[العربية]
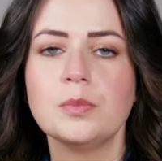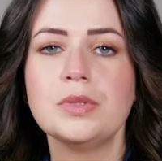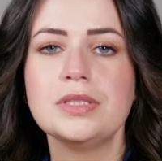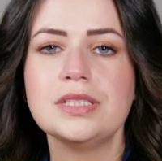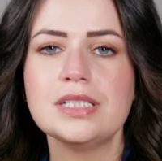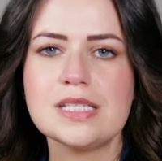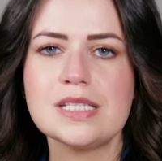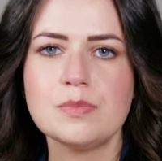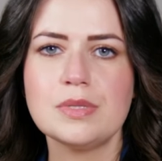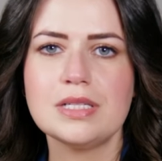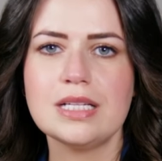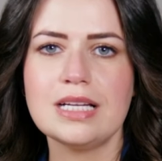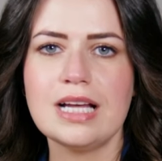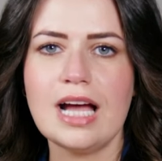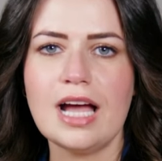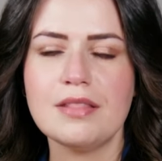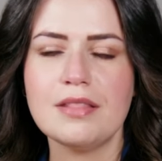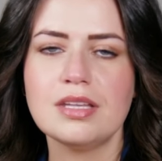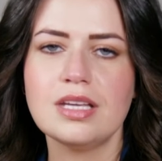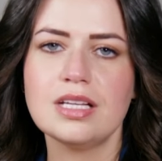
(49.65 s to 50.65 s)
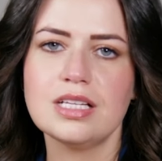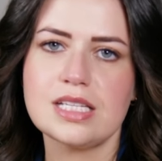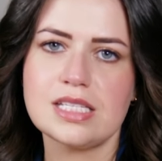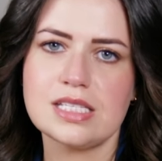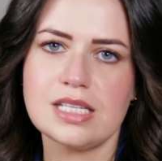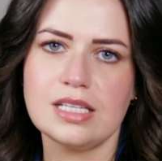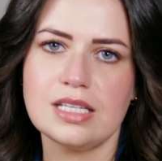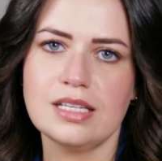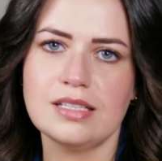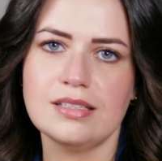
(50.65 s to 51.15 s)
بالنسبة للأحذية
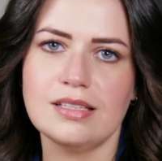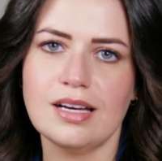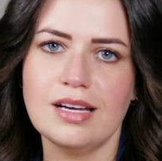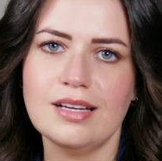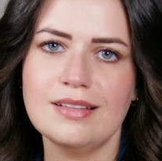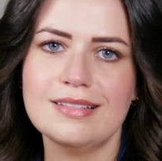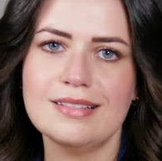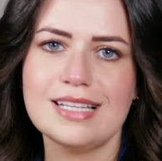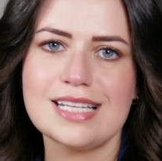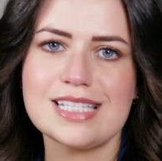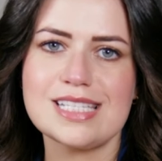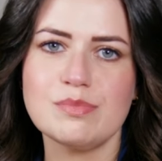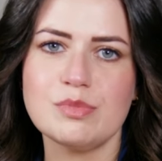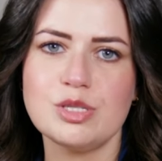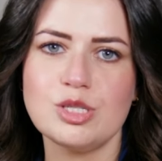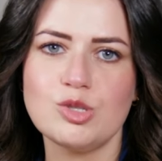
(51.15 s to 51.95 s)
للسيدات لازم